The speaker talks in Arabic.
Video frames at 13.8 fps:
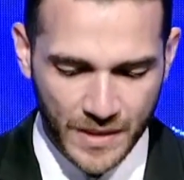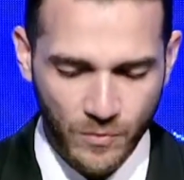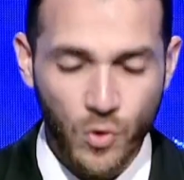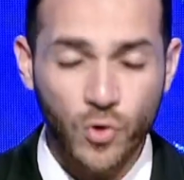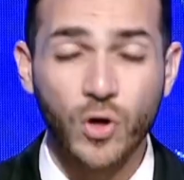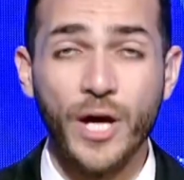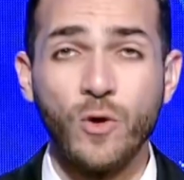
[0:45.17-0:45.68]

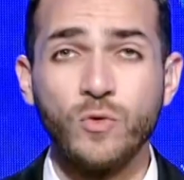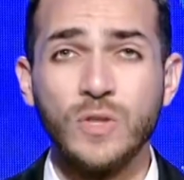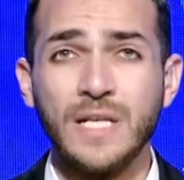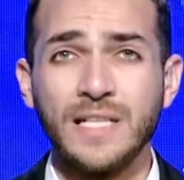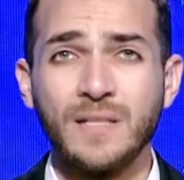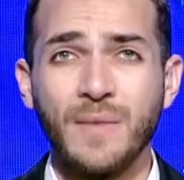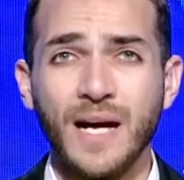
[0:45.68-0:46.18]
بكره هيكون
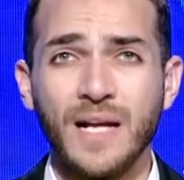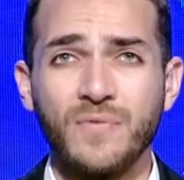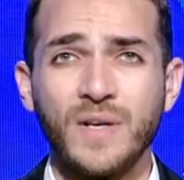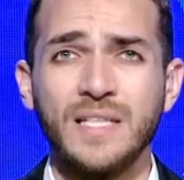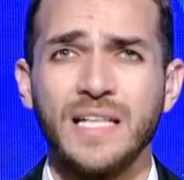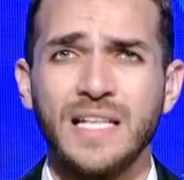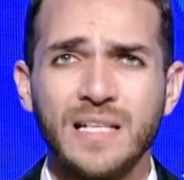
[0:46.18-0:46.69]
الاجتماع
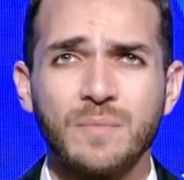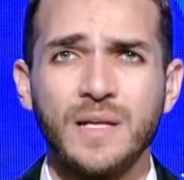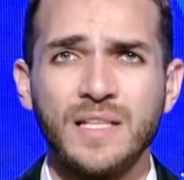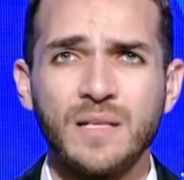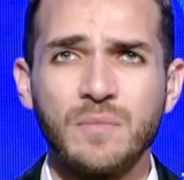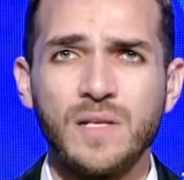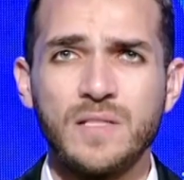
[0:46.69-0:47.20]
الفني اللي
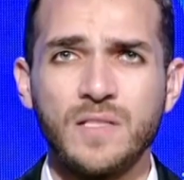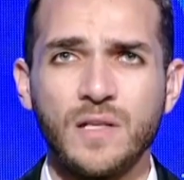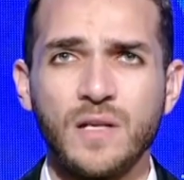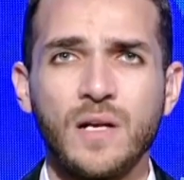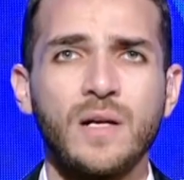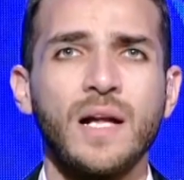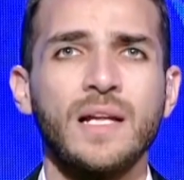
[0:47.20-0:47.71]
بيتم الاستقرار